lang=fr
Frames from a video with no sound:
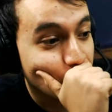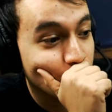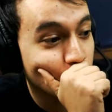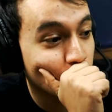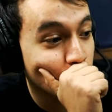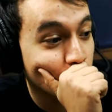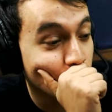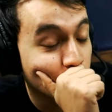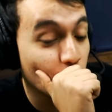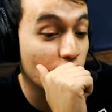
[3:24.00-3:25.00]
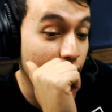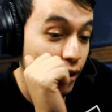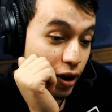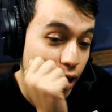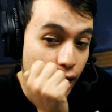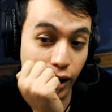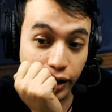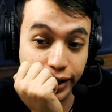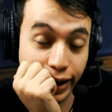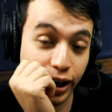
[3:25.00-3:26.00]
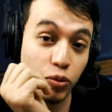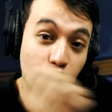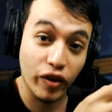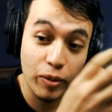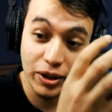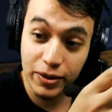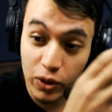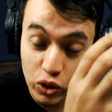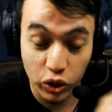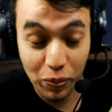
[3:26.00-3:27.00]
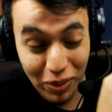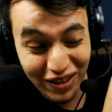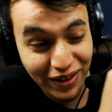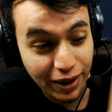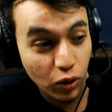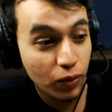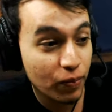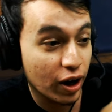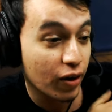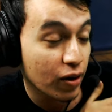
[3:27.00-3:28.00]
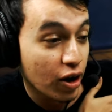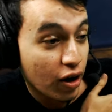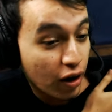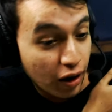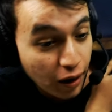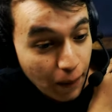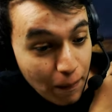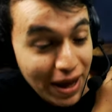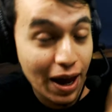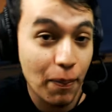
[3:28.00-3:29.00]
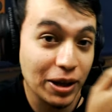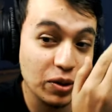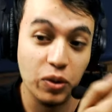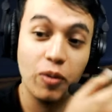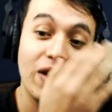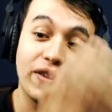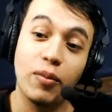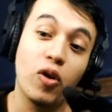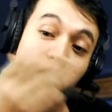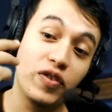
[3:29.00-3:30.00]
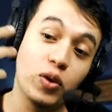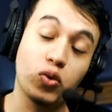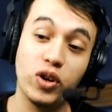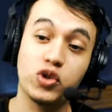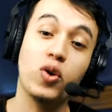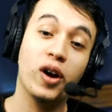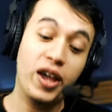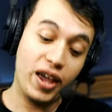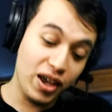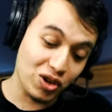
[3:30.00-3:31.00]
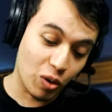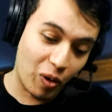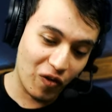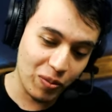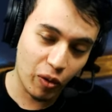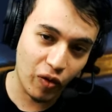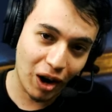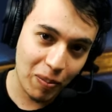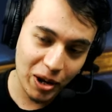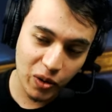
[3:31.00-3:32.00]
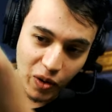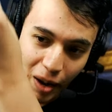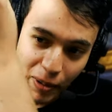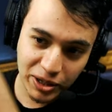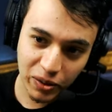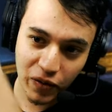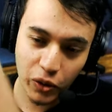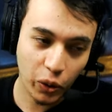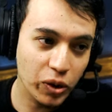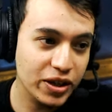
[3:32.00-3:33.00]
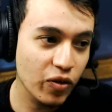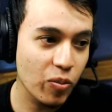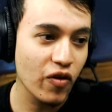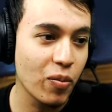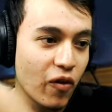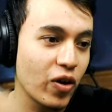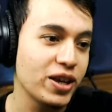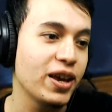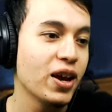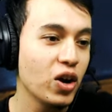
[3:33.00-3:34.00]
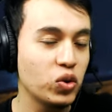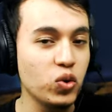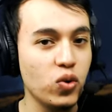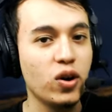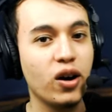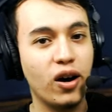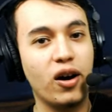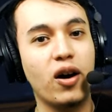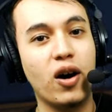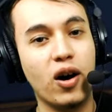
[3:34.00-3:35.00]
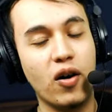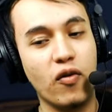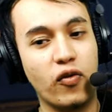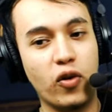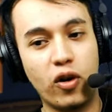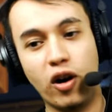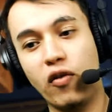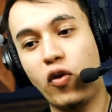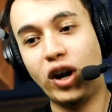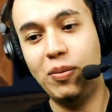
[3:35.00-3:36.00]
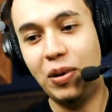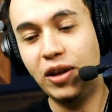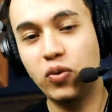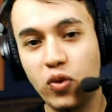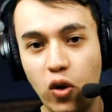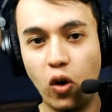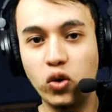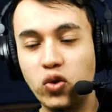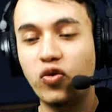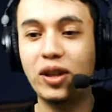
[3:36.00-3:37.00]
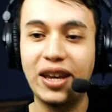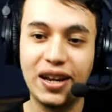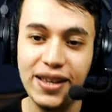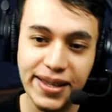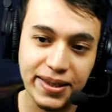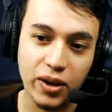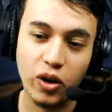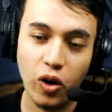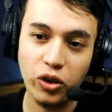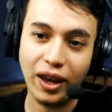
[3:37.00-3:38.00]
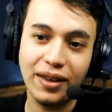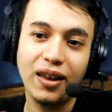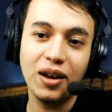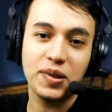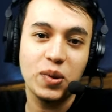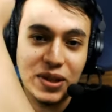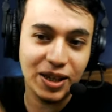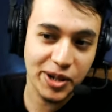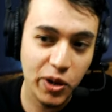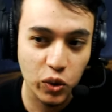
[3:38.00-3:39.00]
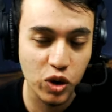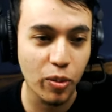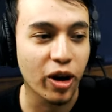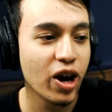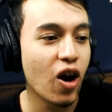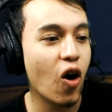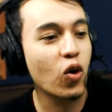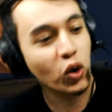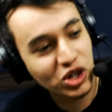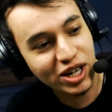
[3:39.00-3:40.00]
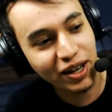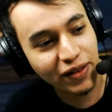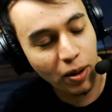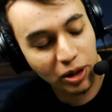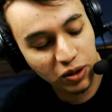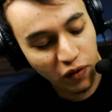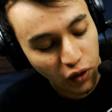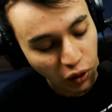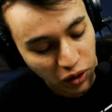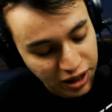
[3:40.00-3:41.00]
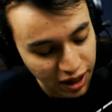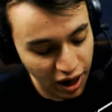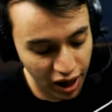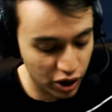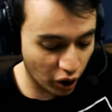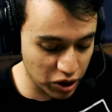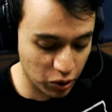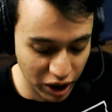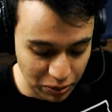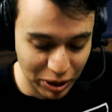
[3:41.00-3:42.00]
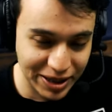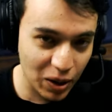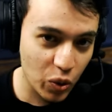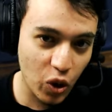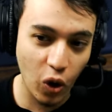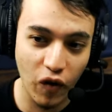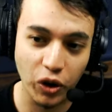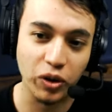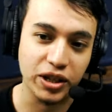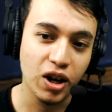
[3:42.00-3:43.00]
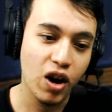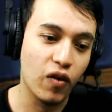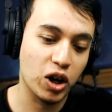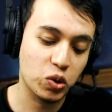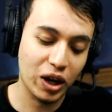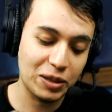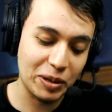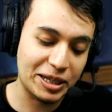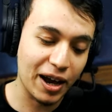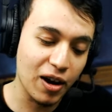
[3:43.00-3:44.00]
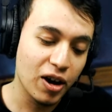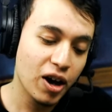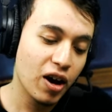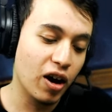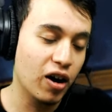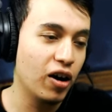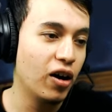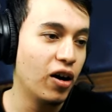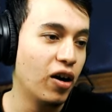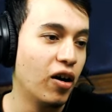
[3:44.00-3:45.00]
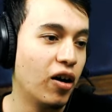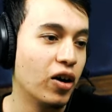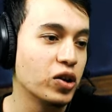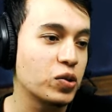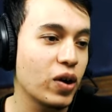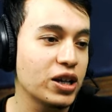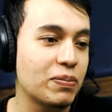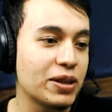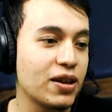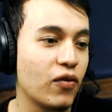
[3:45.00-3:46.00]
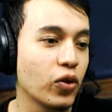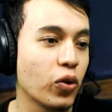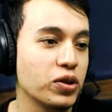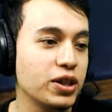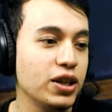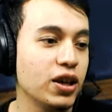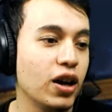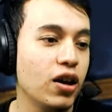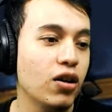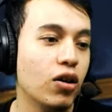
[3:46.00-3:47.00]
Donc, donc voilà, terrible, je suis vraiment désolé aujourd'hui, pas de vidéo. Hein. Euh, mais à partir de demain, évidemment, une vidéo tous les jours. Et j'en profite pour vous rappeler que à partir de vendredi, vous pouvez m'envoyer tous euh, vos, euh, vos, replays d'Ungoro, toutes vos decklists qu'on traitera sur cette chaîne YouTube en coaching, évidemment, à partir de vendredi. Et il y aura une soirée spéciale Ungoro vendredi. Voilà, soirée spéciale, soirée spéciale vendredi. Et.